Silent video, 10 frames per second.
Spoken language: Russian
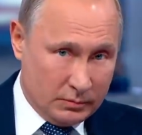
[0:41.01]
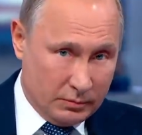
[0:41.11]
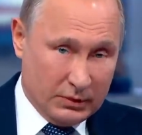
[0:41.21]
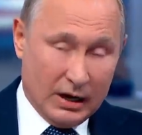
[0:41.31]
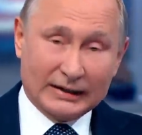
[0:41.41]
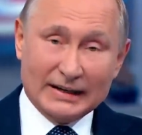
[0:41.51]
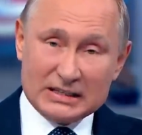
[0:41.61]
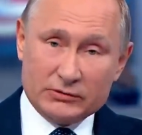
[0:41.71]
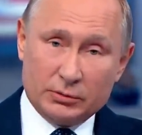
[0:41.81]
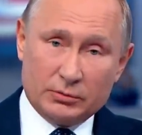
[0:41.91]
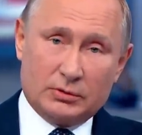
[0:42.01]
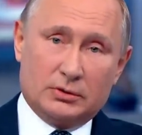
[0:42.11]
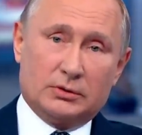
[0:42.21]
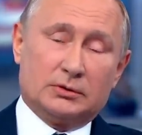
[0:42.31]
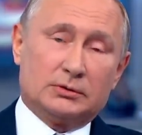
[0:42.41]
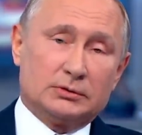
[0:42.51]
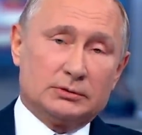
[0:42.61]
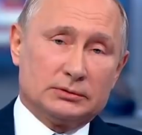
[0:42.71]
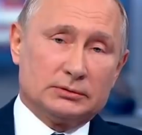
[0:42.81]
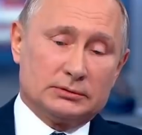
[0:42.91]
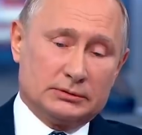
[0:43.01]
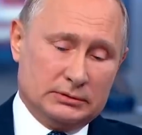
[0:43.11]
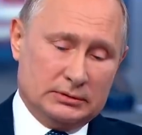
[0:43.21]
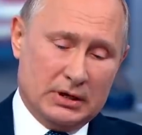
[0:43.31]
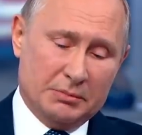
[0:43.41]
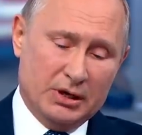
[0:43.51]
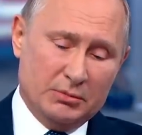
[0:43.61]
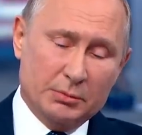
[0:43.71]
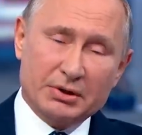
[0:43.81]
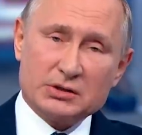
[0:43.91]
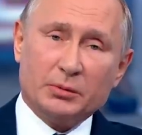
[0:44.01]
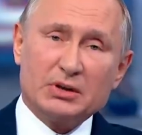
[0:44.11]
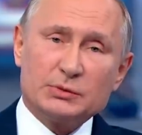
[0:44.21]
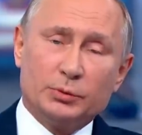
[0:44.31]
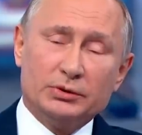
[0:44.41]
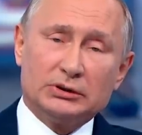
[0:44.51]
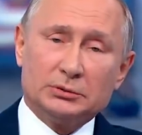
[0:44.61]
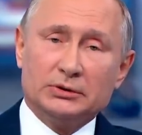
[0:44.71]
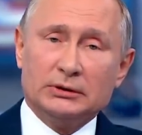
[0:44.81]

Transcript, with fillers: мы оказываем э, обеим непризнанным республикам